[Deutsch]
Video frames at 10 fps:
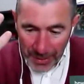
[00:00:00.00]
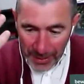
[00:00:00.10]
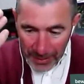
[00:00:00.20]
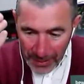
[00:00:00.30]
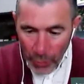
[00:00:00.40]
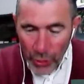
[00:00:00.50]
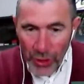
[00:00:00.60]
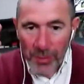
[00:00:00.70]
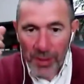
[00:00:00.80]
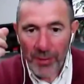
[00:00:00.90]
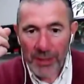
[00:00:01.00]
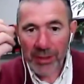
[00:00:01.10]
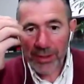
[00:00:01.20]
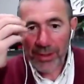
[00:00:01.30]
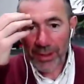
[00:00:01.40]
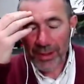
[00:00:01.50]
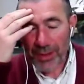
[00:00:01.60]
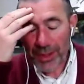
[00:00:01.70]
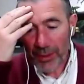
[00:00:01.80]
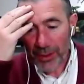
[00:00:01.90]
äh, der Wunsch eben gewesen, äh,
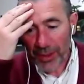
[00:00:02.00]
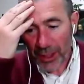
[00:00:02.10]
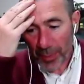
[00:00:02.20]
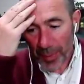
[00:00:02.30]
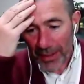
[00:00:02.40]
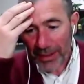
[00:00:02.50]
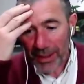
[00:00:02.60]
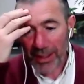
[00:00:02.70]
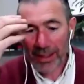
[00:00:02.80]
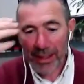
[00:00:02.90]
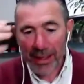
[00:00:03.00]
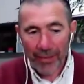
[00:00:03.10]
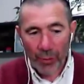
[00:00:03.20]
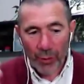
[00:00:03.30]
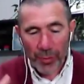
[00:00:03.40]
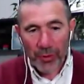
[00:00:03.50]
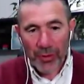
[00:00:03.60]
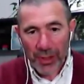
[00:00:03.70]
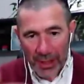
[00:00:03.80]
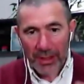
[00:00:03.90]
Sie als Experte, was
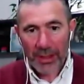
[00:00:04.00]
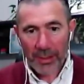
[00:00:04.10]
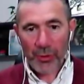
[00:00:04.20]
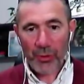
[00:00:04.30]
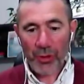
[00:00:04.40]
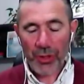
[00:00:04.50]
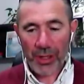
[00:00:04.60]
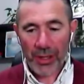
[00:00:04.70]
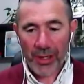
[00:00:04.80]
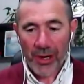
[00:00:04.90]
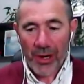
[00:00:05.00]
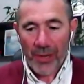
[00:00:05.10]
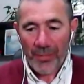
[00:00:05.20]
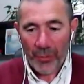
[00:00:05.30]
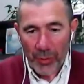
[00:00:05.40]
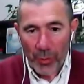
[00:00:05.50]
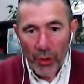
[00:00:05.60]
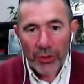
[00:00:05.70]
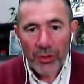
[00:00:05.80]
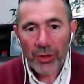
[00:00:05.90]
passiert in der Psyche, was
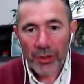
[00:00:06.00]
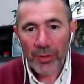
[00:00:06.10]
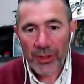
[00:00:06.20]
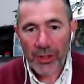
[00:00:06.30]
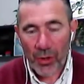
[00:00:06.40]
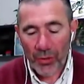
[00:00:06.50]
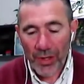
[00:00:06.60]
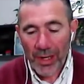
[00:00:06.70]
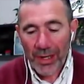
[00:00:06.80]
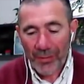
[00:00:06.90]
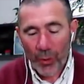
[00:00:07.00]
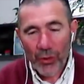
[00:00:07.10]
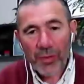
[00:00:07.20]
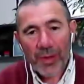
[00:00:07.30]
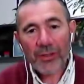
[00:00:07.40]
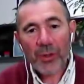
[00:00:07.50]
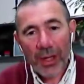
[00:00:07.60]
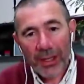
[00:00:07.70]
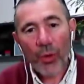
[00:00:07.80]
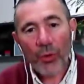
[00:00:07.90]
macht die Situation, was wäre so
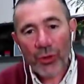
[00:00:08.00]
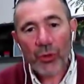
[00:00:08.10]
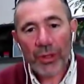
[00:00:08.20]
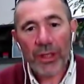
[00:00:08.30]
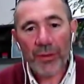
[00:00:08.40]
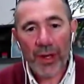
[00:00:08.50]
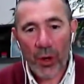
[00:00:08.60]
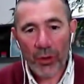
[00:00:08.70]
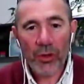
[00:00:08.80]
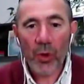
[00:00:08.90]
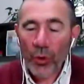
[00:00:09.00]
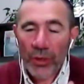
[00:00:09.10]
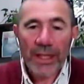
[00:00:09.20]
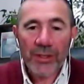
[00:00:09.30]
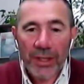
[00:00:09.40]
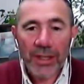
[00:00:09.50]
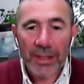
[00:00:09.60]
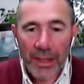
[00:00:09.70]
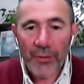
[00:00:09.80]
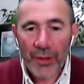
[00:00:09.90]
eine konstruktive Handlung, ohne jetzt in die
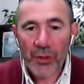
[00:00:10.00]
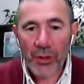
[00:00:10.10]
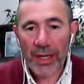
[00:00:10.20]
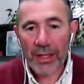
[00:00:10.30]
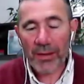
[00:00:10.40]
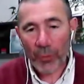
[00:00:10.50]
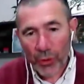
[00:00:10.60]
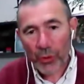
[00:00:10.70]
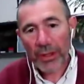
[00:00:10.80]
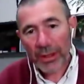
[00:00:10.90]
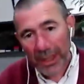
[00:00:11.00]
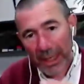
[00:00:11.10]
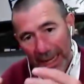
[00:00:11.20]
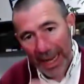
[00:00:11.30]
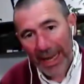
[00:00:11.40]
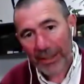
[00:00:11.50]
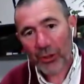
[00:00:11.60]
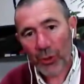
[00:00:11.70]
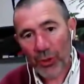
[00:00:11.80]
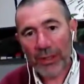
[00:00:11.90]
Tiefe zu gehen, aber was sollten die Leute
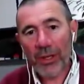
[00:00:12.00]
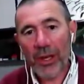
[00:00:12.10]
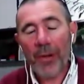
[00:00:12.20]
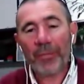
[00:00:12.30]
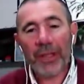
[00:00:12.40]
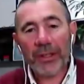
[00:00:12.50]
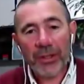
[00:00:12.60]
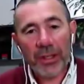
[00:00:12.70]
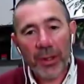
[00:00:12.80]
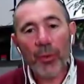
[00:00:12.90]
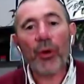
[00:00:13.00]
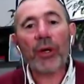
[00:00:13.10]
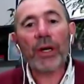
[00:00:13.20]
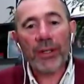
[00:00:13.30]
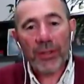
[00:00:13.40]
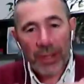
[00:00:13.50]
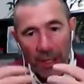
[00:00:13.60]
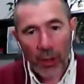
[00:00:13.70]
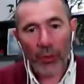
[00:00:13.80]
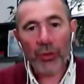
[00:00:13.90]
tun, dass sie da möglichst in eine
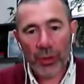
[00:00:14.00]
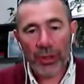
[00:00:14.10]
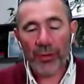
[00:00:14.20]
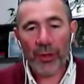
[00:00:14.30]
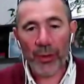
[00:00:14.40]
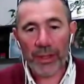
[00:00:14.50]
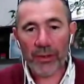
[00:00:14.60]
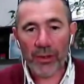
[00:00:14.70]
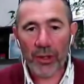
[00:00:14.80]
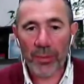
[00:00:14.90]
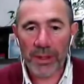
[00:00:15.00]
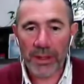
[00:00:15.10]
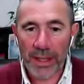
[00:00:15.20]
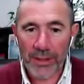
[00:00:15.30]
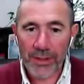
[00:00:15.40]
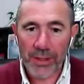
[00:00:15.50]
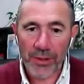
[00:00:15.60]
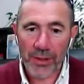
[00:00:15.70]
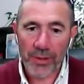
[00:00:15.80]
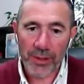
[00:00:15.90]
konstruktive Haltung kommen in der jetzigen
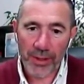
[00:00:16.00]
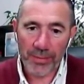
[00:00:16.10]
Situation?